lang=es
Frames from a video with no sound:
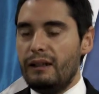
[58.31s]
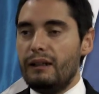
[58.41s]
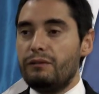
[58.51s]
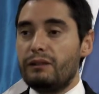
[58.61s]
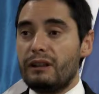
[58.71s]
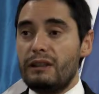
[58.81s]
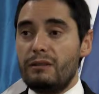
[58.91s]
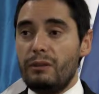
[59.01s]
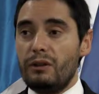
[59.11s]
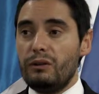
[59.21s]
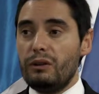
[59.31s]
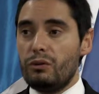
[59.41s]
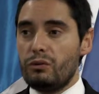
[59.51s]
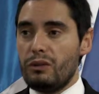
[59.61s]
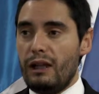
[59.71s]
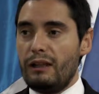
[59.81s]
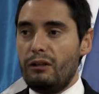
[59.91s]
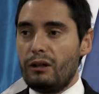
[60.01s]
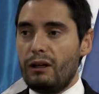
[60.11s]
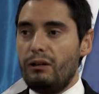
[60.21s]
el fortalecimiento institucional del
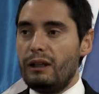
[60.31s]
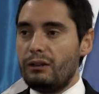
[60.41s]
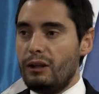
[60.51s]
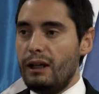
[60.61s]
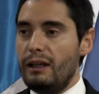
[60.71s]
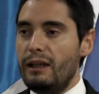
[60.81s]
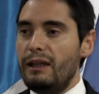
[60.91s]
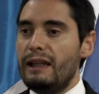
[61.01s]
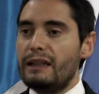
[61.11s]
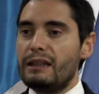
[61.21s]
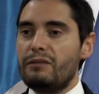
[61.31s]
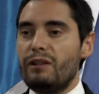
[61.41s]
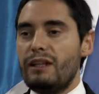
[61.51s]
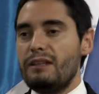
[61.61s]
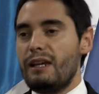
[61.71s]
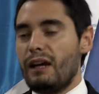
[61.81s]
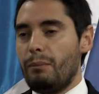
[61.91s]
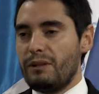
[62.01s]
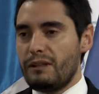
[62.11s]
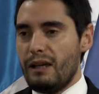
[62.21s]
órgano electoral y la transferencia de
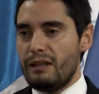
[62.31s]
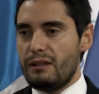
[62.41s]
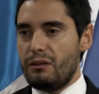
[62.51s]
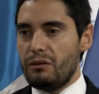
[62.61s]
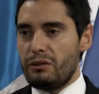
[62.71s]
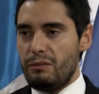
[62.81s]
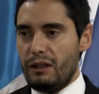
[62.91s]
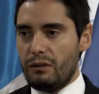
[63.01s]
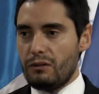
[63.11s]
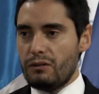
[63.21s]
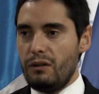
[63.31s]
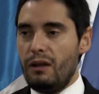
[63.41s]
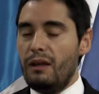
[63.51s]
capacidades y conocimientos.